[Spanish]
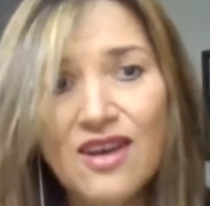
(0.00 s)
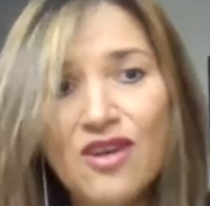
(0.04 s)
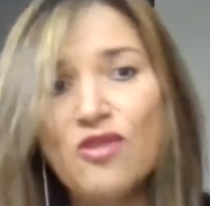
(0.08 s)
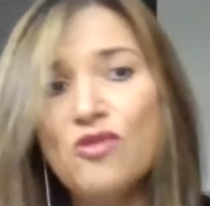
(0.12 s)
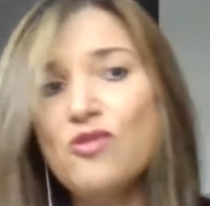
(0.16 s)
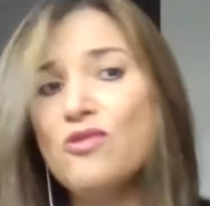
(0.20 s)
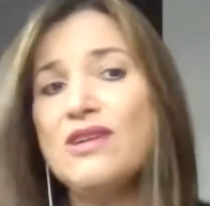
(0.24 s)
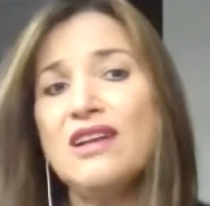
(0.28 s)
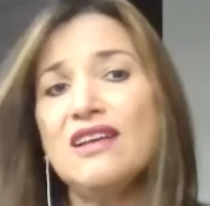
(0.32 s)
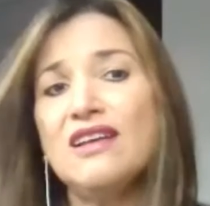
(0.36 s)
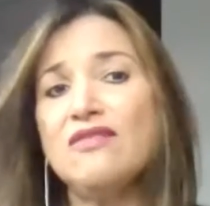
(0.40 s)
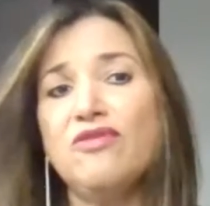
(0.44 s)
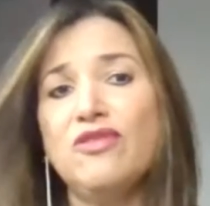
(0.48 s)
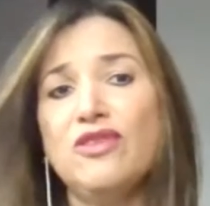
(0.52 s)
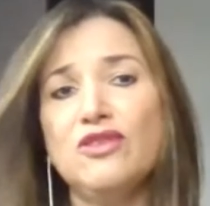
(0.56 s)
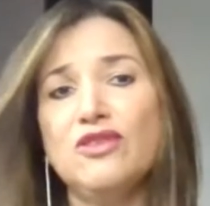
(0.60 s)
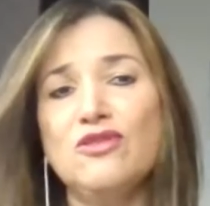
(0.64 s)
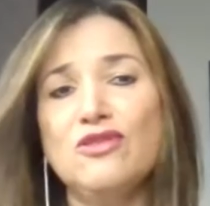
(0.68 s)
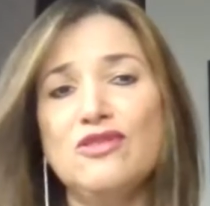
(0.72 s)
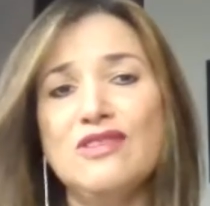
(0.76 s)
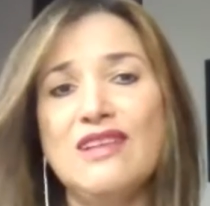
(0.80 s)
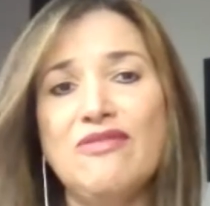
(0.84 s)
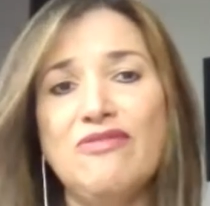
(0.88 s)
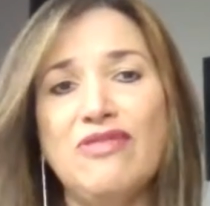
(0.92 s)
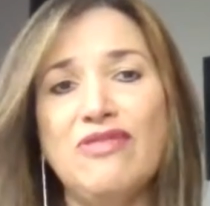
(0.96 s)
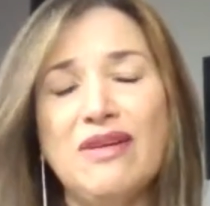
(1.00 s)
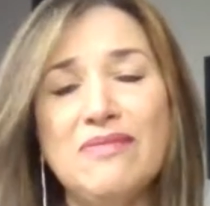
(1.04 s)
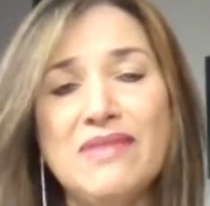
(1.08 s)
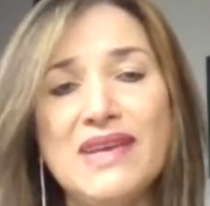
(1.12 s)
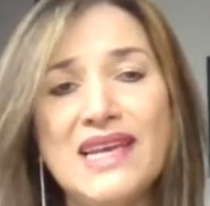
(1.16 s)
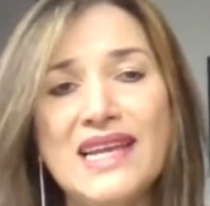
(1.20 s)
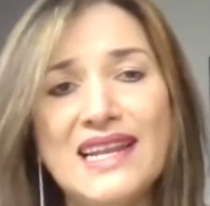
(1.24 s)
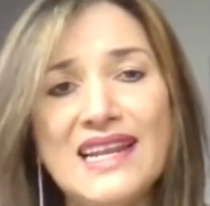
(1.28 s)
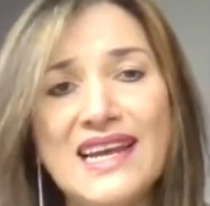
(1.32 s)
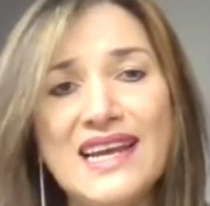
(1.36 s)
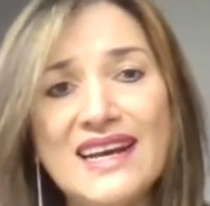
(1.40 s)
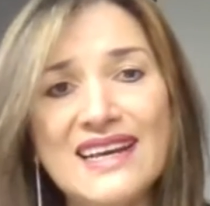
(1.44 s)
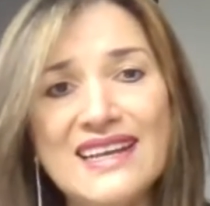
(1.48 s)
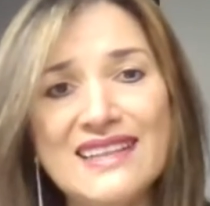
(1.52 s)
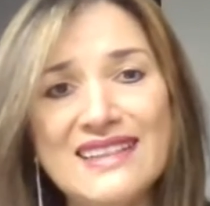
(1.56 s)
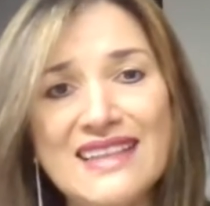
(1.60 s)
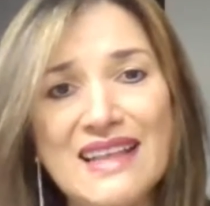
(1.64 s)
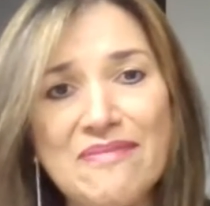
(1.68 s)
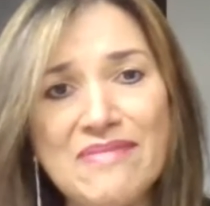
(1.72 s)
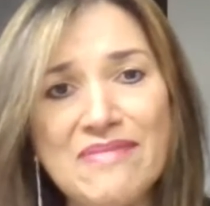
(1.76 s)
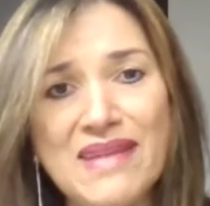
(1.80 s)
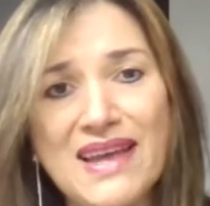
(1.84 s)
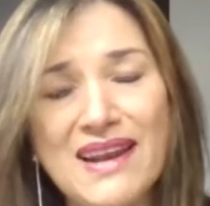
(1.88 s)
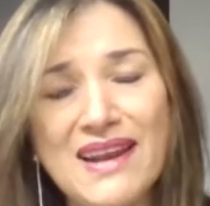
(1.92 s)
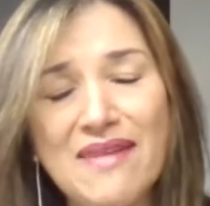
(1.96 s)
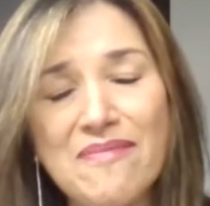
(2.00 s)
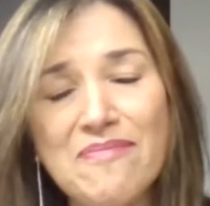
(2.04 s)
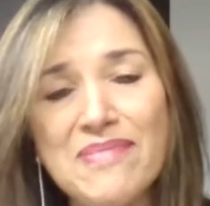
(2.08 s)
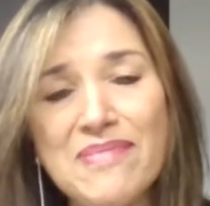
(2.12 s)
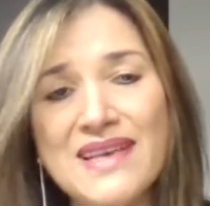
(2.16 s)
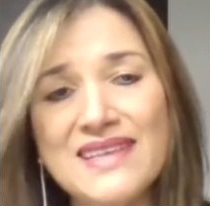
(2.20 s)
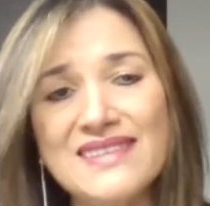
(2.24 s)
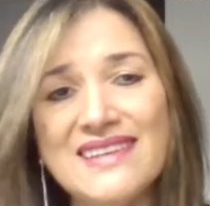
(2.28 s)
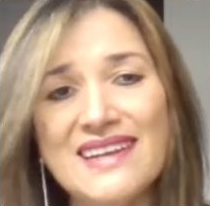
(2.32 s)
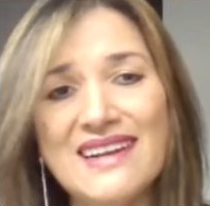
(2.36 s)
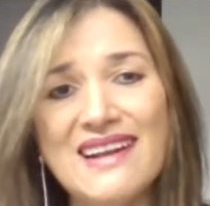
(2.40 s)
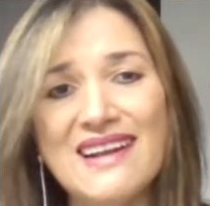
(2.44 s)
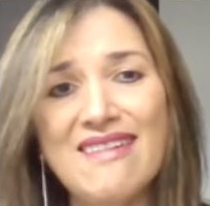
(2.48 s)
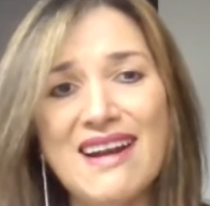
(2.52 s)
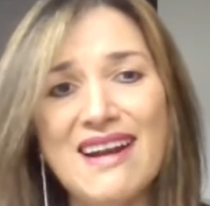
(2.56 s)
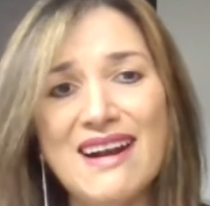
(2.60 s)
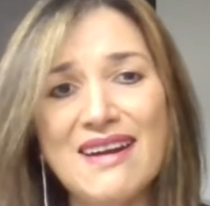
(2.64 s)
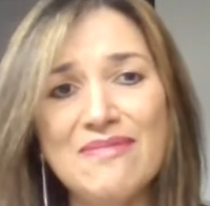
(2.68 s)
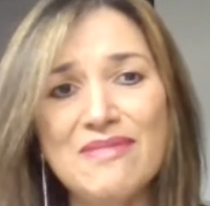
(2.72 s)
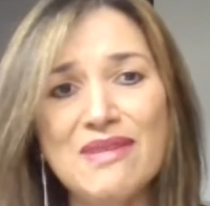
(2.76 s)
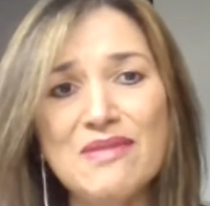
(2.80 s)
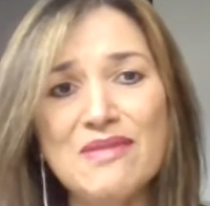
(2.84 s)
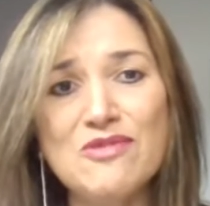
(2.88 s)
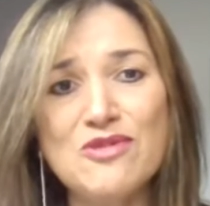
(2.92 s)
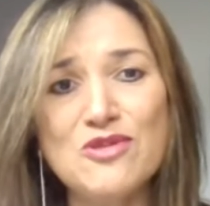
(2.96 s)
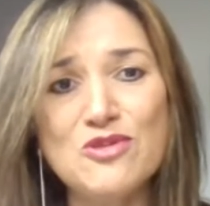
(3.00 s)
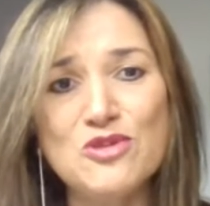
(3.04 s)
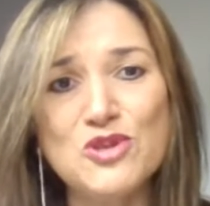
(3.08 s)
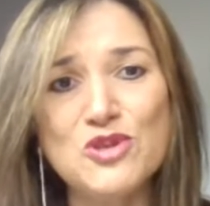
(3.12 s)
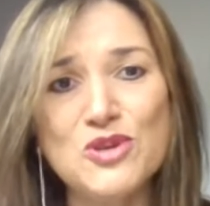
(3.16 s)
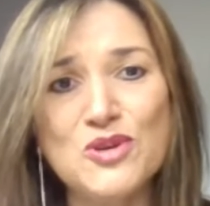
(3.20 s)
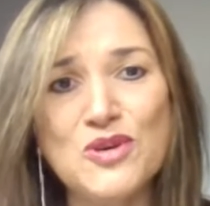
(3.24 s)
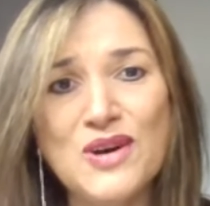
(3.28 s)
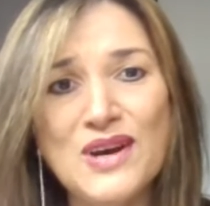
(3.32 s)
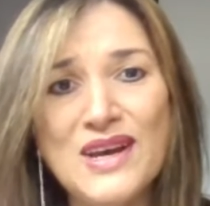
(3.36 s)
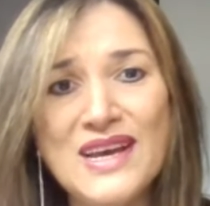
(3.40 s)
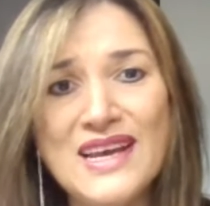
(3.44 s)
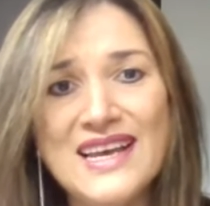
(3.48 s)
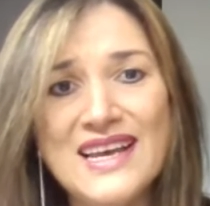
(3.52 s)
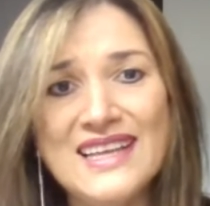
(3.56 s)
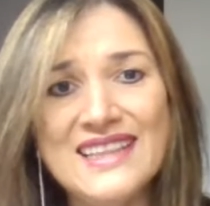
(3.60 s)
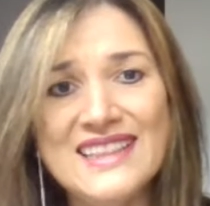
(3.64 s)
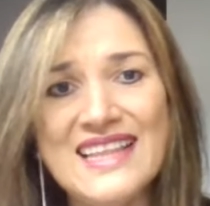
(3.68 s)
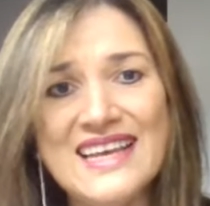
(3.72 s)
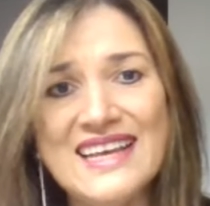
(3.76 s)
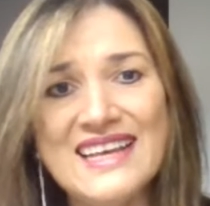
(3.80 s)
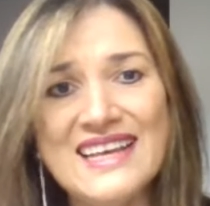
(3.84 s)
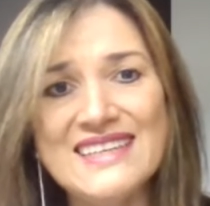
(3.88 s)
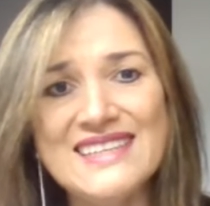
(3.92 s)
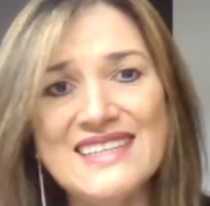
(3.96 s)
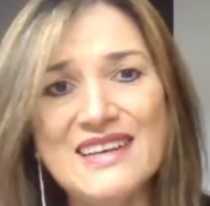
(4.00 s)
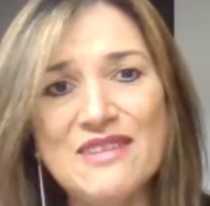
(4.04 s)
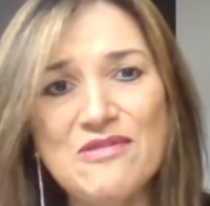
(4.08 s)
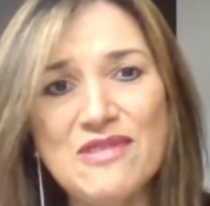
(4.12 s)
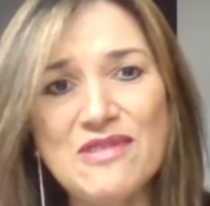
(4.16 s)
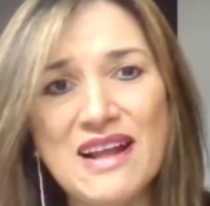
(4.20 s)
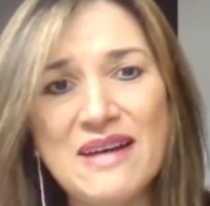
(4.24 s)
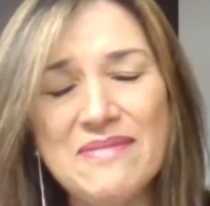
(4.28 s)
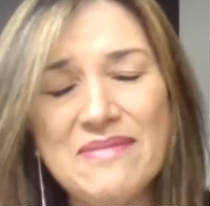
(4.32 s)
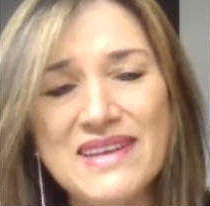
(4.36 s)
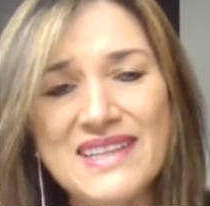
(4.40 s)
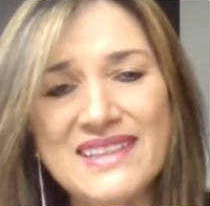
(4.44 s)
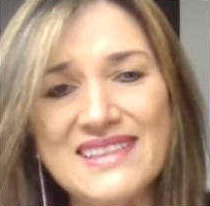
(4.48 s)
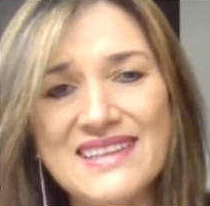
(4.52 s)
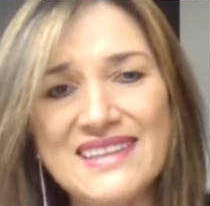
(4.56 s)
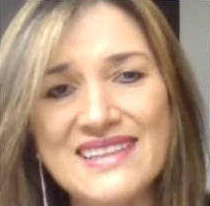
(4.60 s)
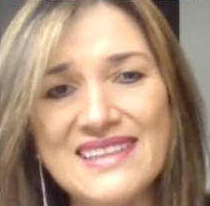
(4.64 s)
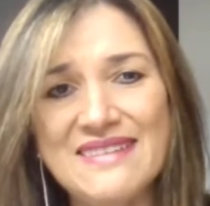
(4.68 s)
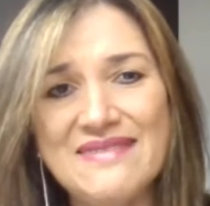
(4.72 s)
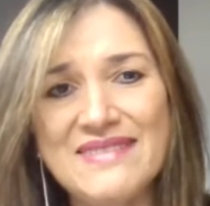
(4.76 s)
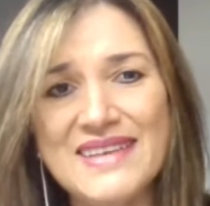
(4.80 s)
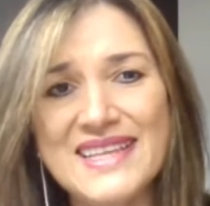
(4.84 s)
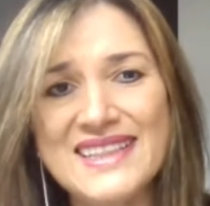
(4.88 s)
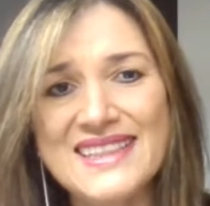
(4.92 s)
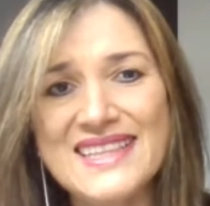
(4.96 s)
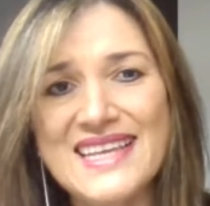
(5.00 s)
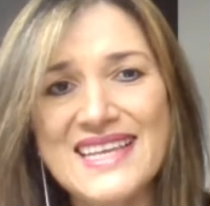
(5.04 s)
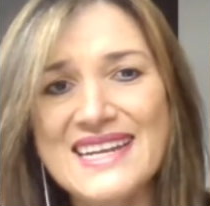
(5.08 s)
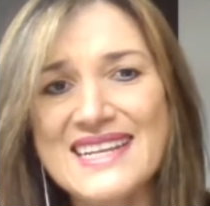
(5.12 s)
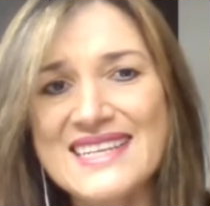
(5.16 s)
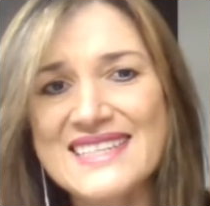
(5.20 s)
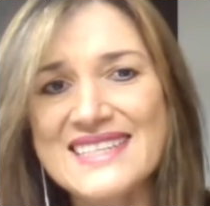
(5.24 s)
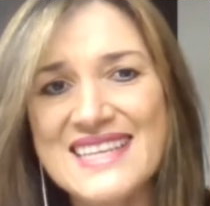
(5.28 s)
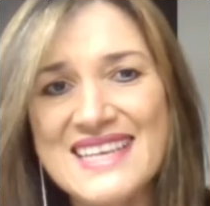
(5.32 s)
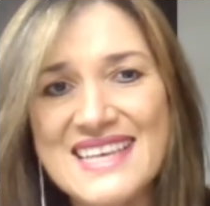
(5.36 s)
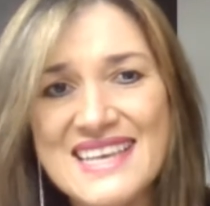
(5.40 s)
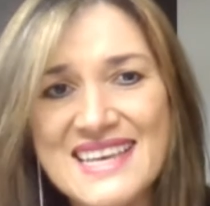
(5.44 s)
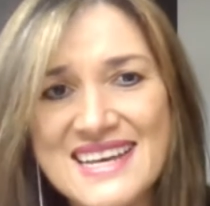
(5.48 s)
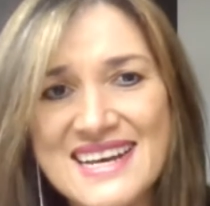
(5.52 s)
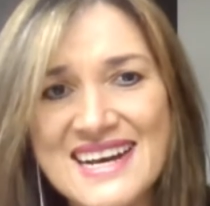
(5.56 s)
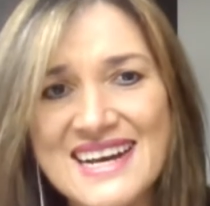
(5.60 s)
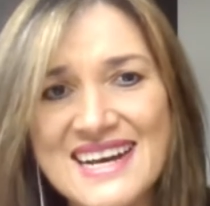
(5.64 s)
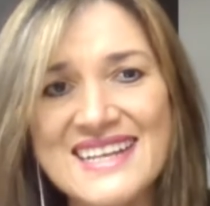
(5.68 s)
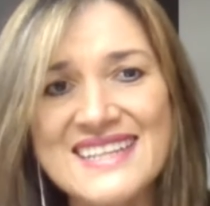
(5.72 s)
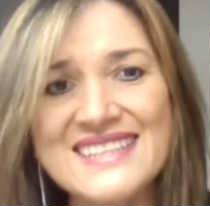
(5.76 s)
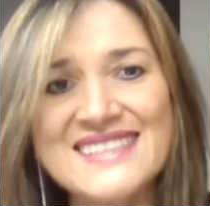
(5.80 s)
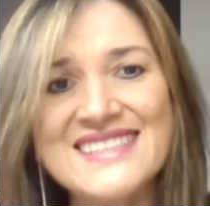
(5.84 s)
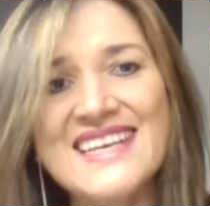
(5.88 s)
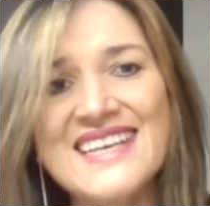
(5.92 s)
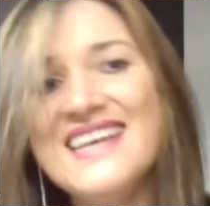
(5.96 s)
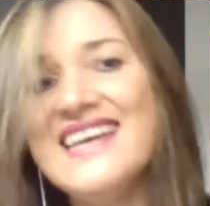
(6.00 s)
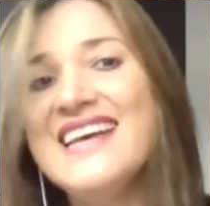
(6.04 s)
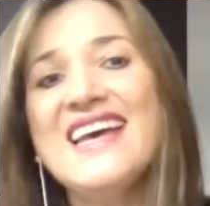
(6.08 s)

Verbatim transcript: unas fotos de familia que también empiezan a hablarme mucho de que seguramente también tienes hijas